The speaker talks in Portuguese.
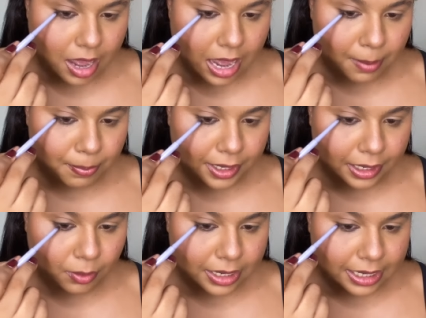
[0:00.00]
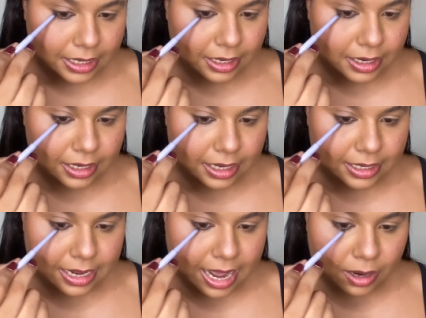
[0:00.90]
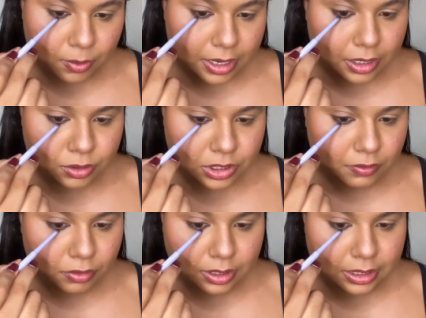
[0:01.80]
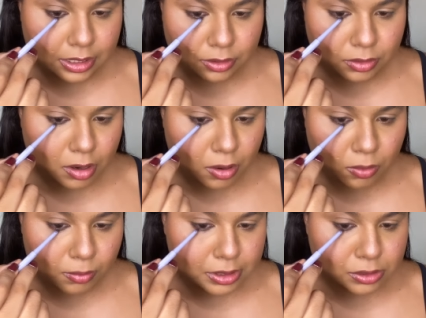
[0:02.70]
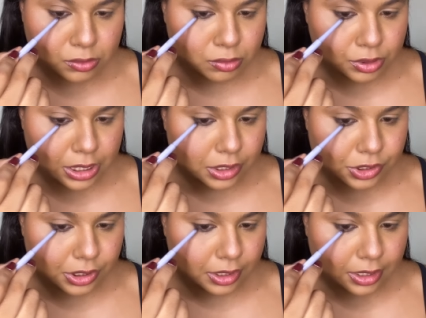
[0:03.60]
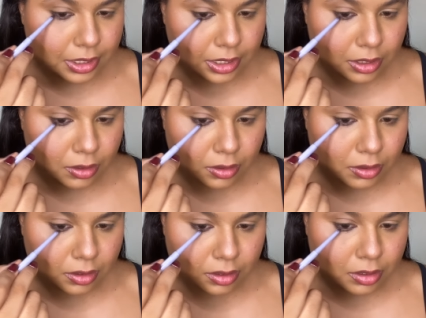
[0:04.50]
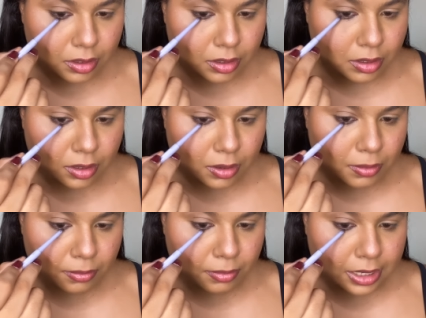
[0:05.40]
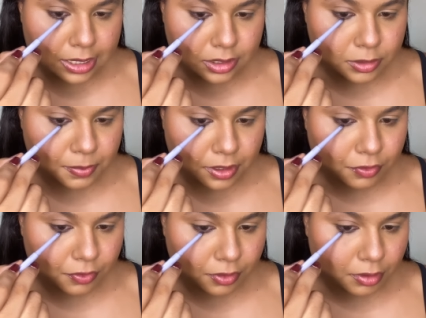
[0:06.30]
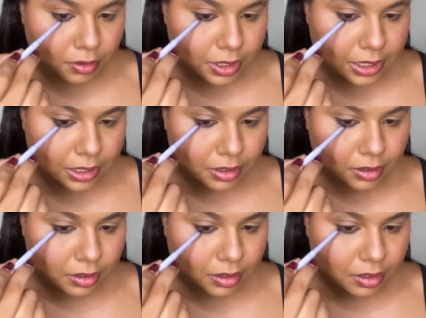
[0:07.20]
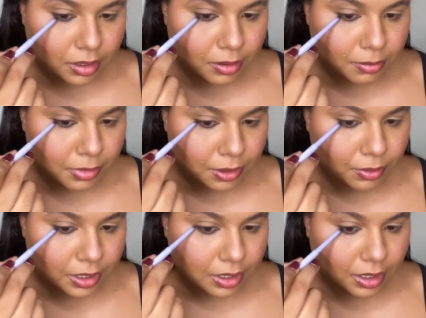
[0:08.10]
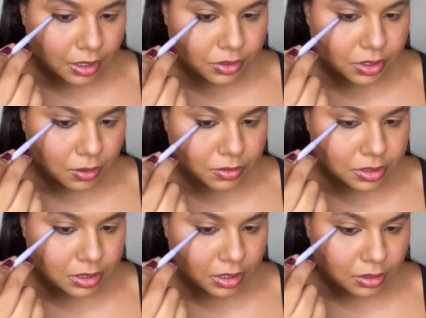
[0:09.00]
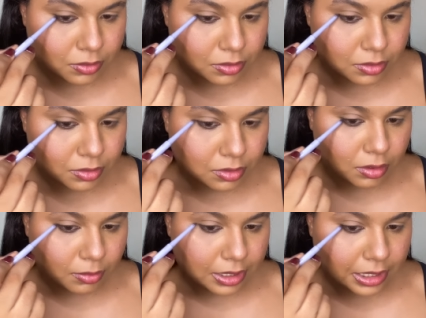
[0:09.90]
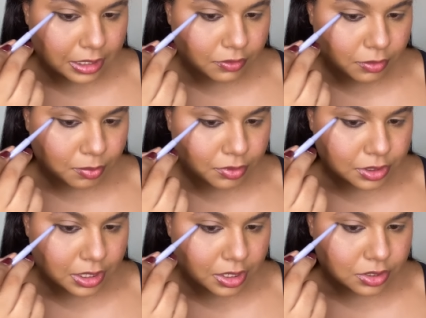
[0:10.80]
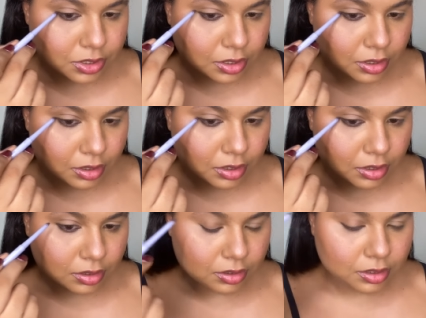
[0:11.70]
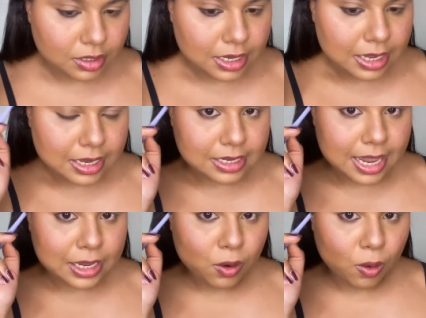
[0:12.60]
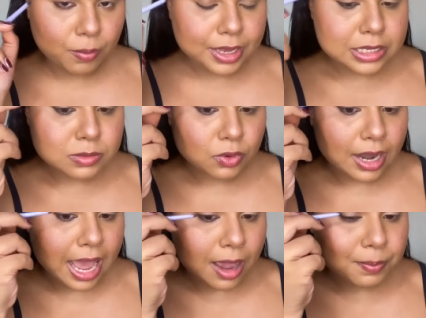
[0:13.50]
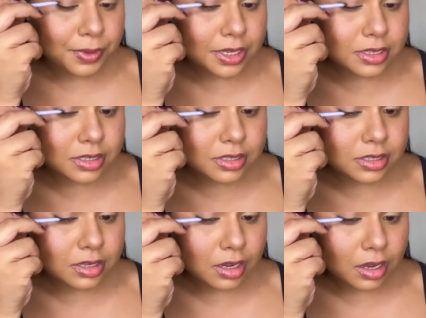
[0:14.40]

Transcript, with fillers: Aplico ele aqui na linha d'água e eu já vou dando, ó, uma sujadinha aqui, ó, mais pra fora, meio que rente aos cílios. Dou uma leve puxadinha. E aí, com o mesmo lápis,